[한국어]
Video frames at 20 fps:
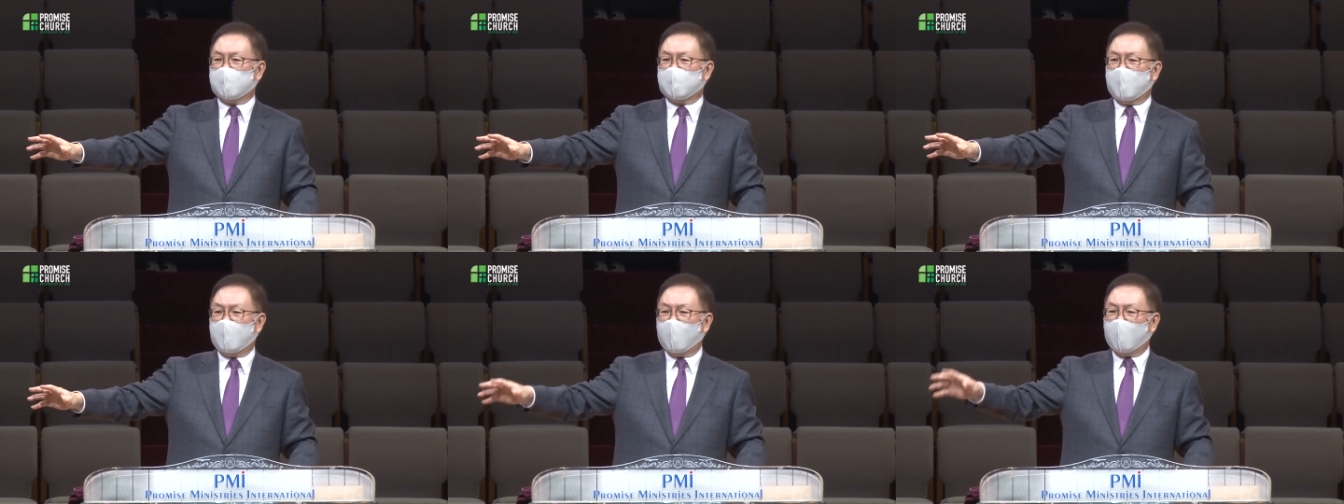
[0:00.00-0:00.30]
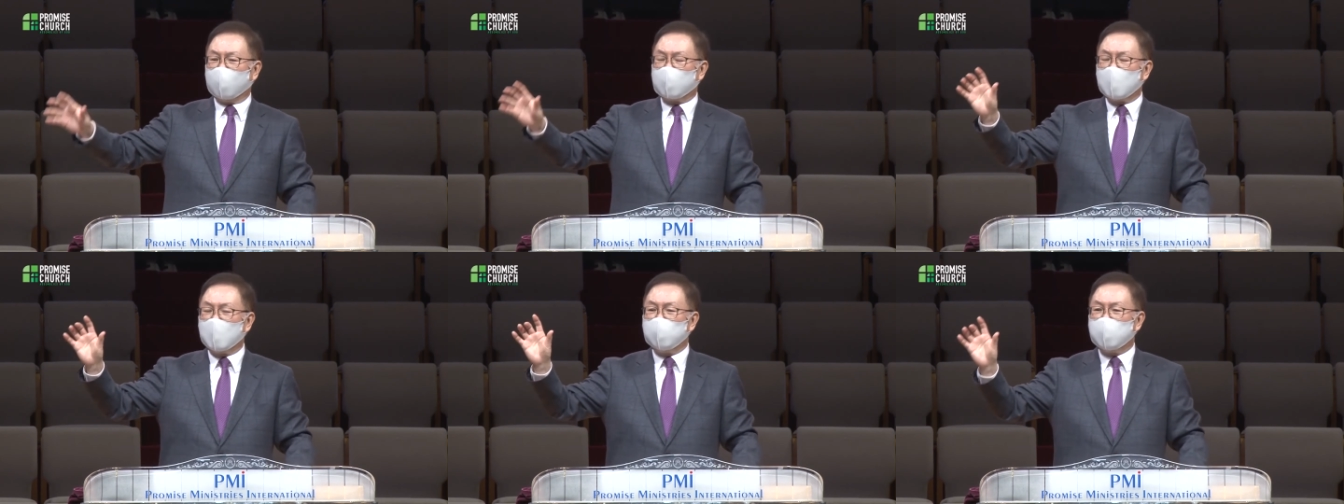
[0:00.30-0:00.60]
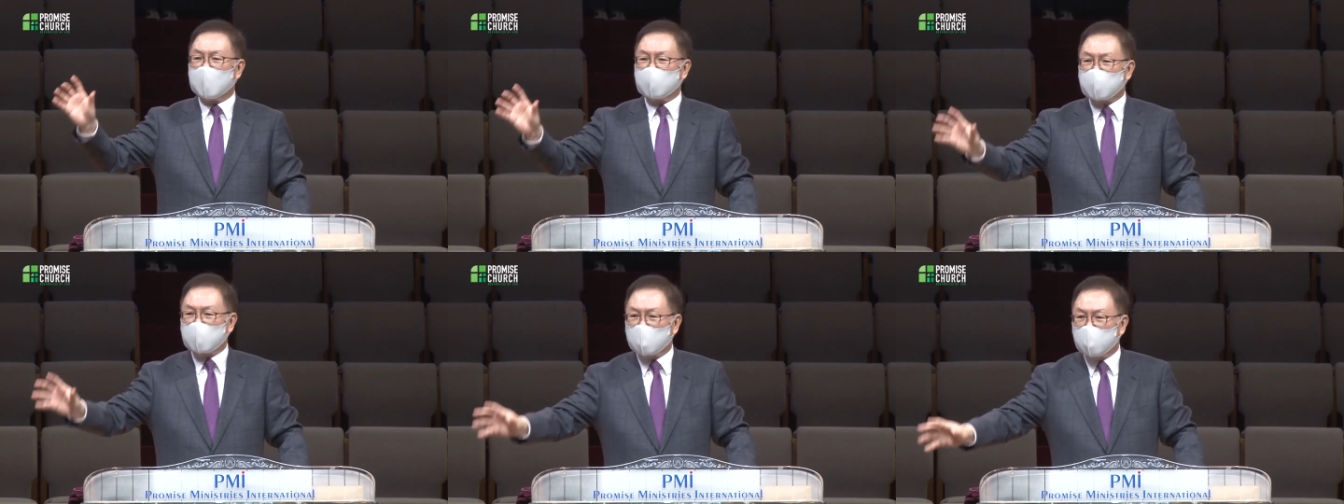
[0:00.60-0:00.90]

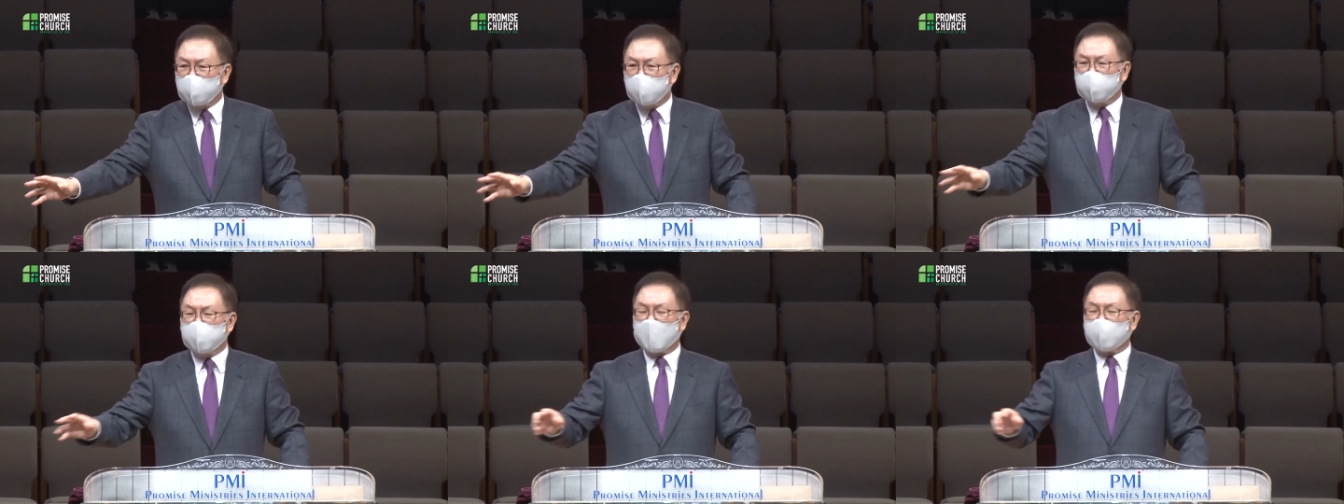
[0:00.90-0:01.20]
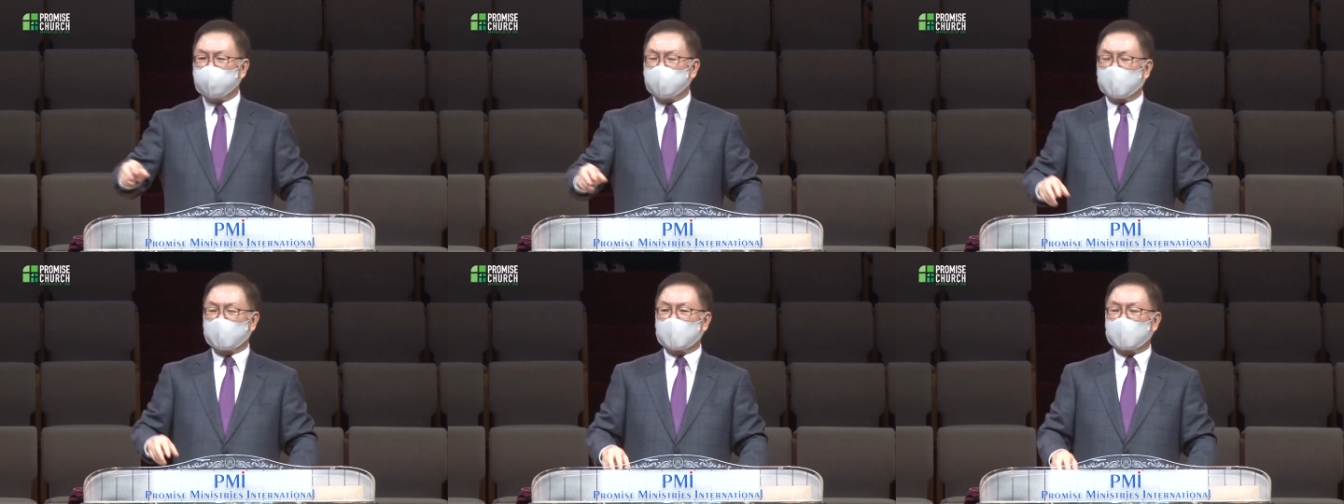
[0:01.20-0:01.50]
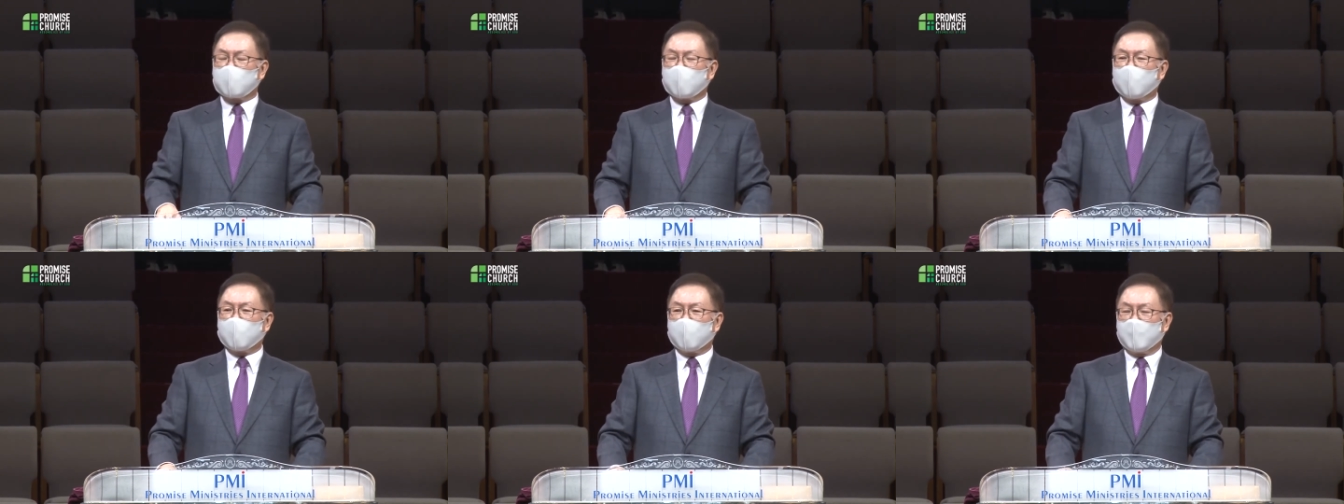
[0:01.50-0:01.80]
애들만 12만
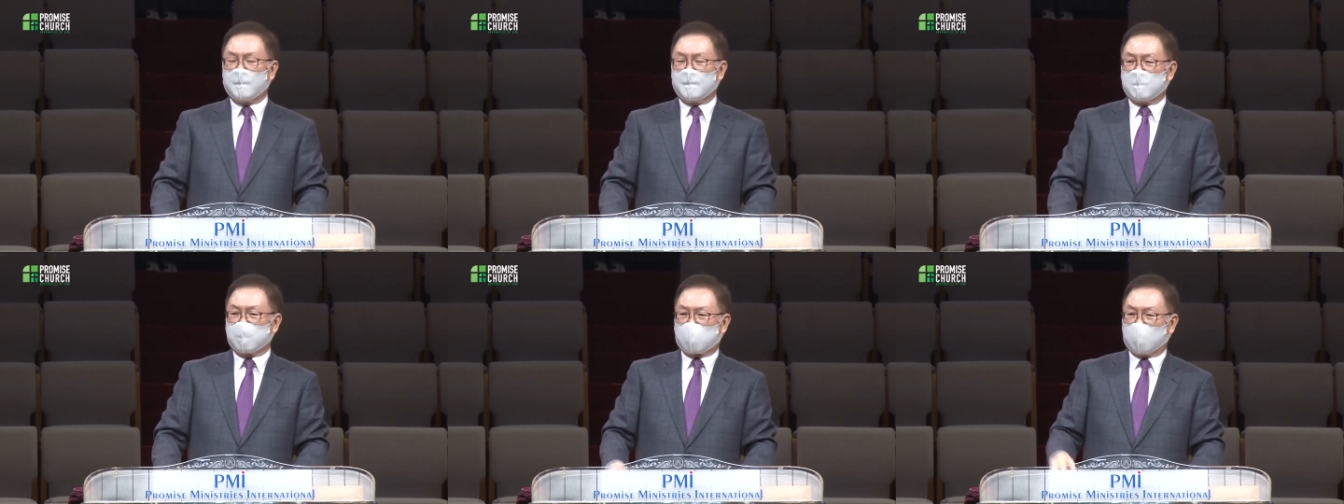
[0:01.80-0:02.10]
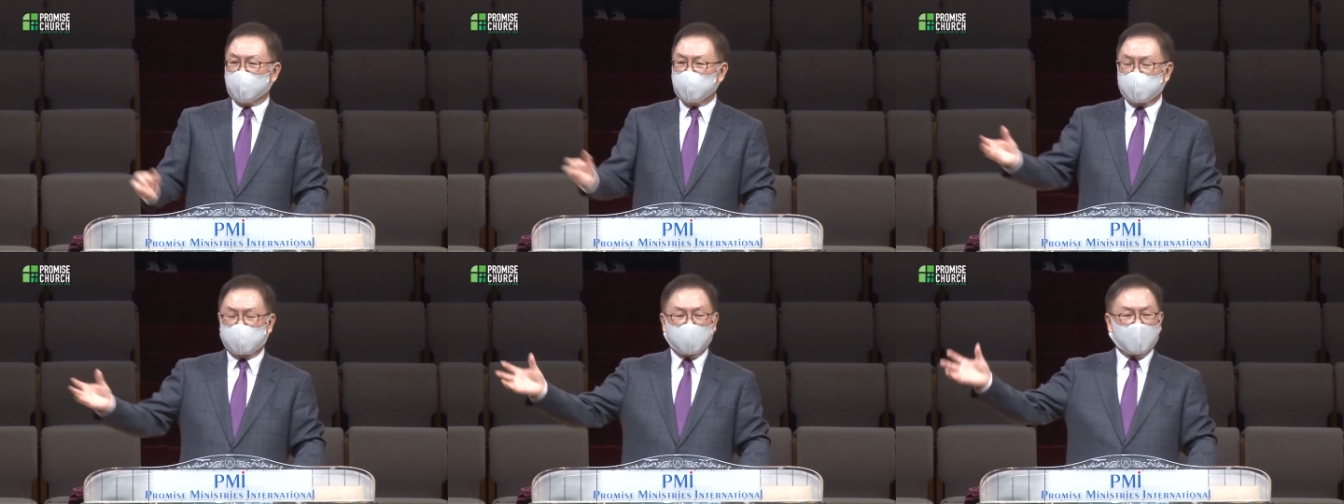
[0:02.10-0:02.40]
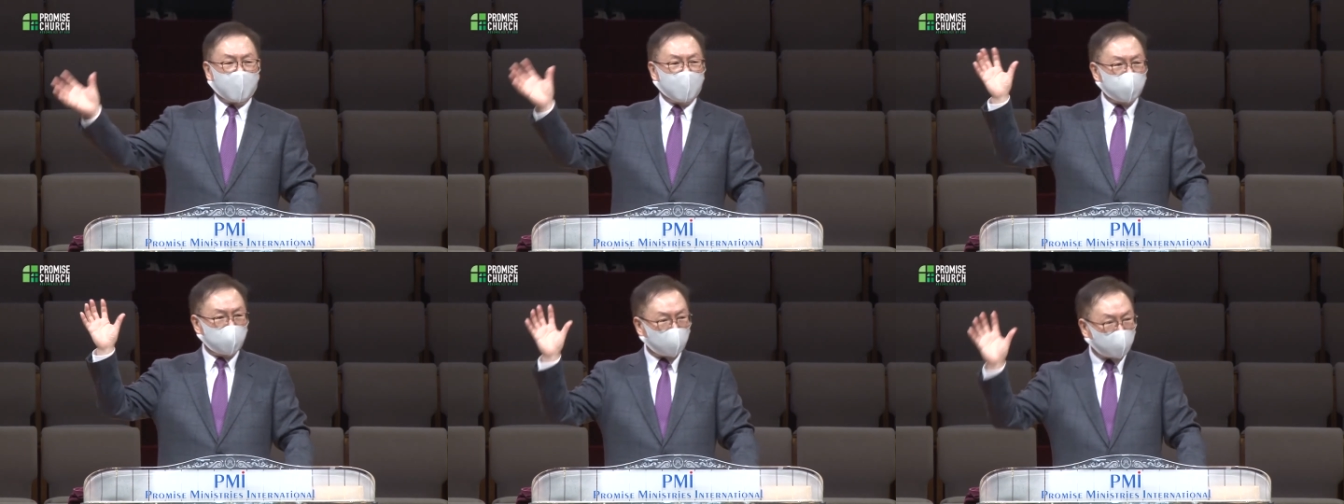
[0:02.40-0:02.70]
명이고
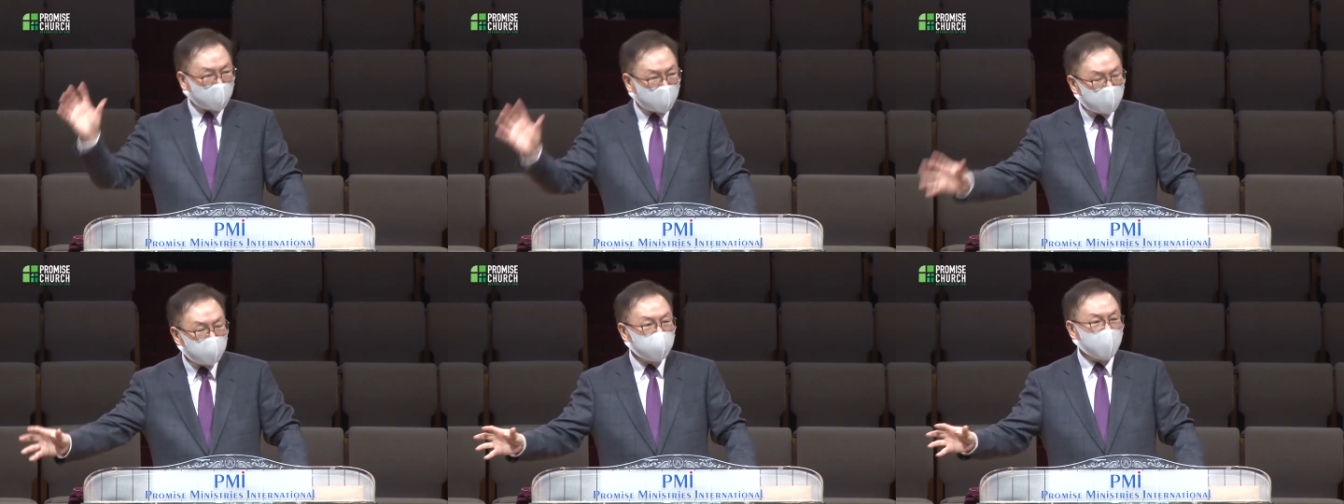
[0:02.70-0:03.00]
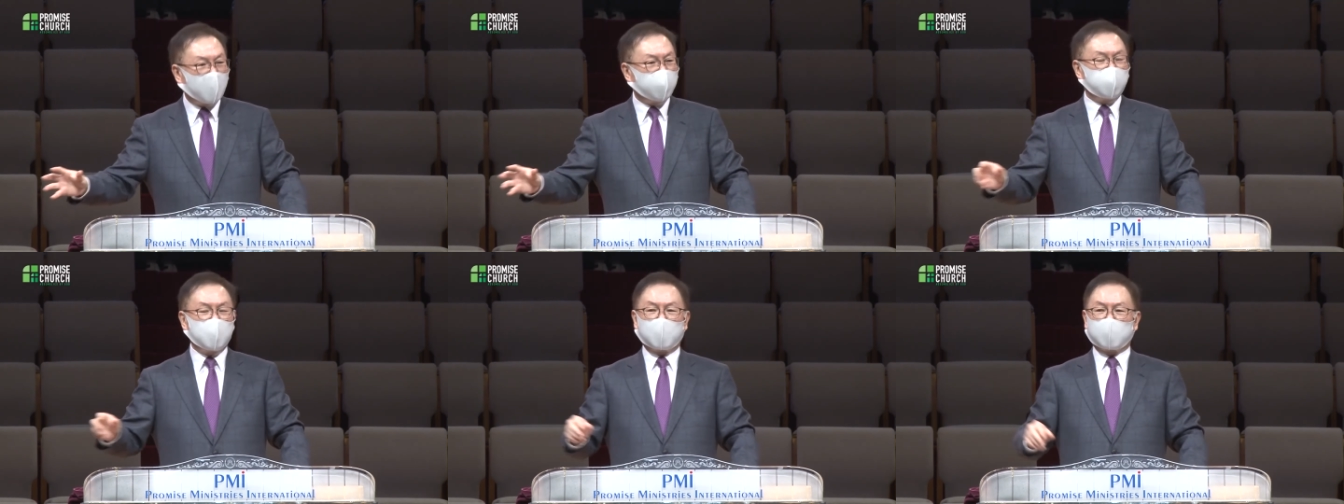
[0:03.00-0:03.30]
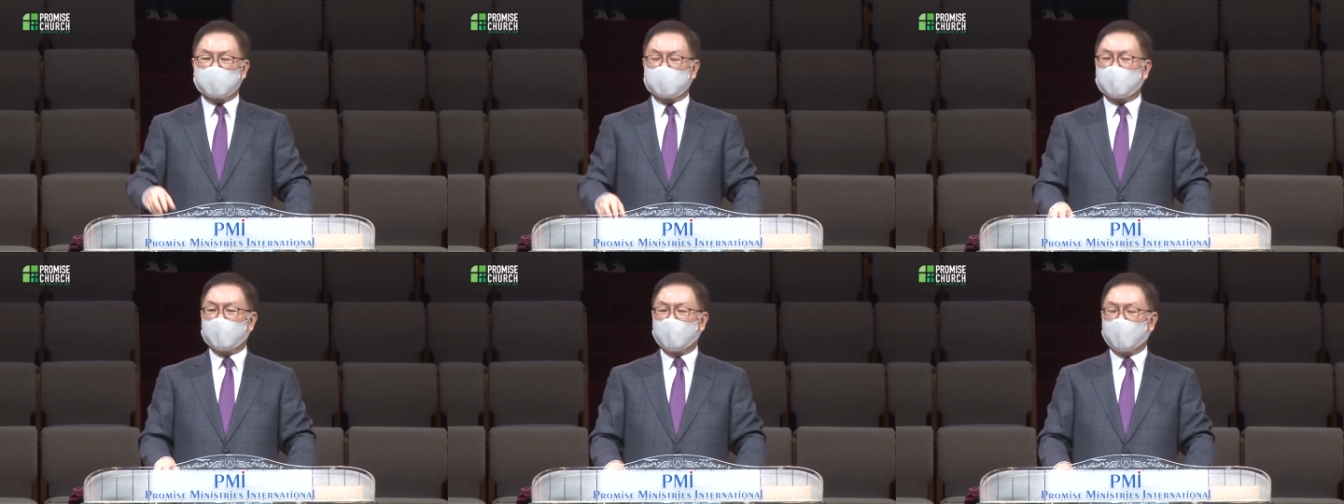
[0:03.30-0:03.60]
전체가 60만
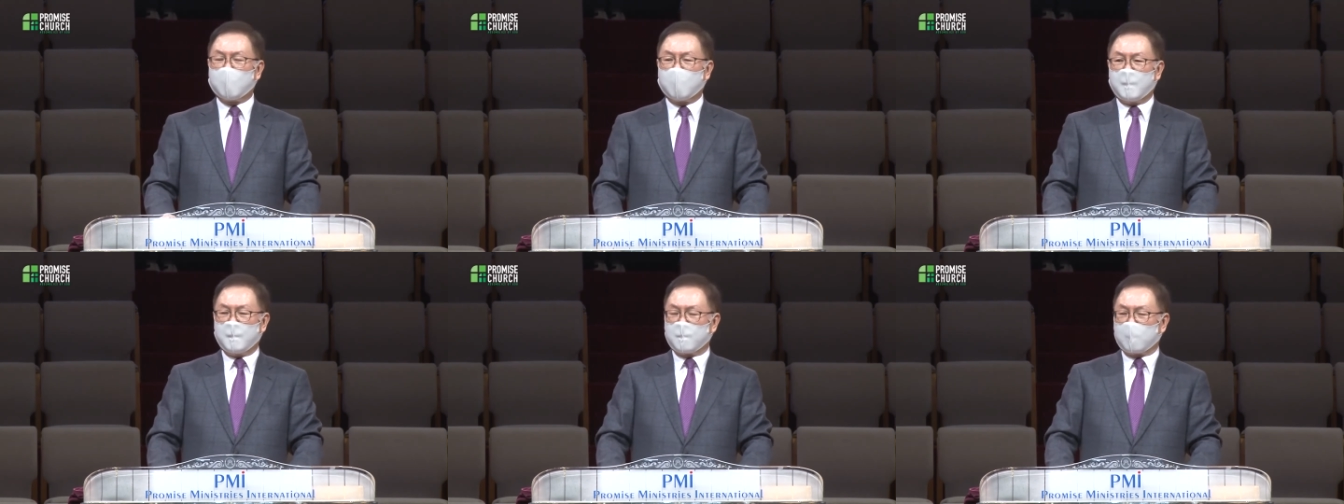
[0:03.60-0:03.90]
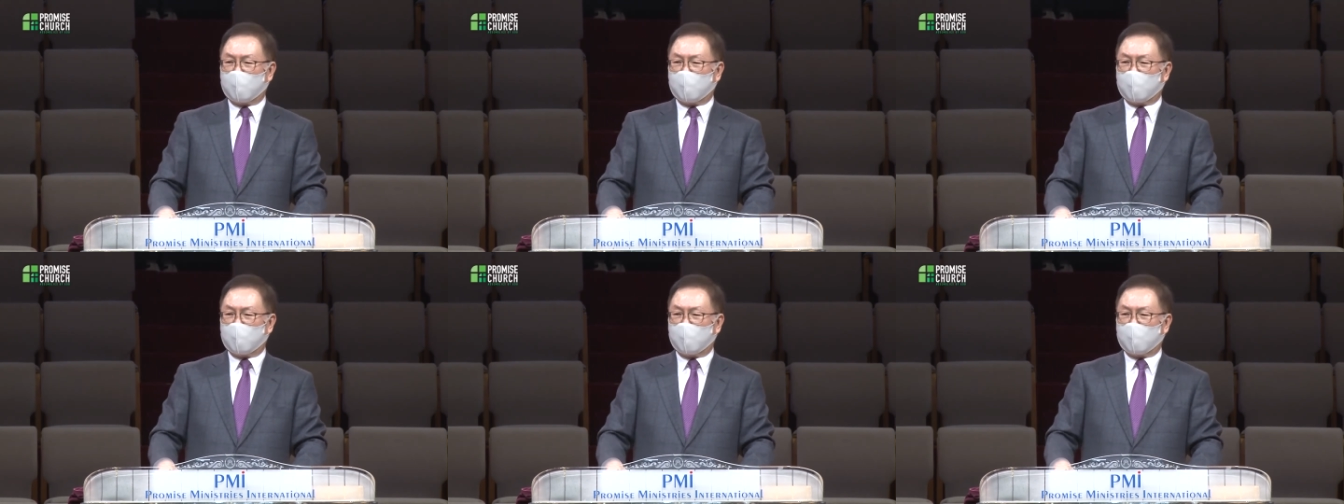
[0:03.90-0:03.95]
명이고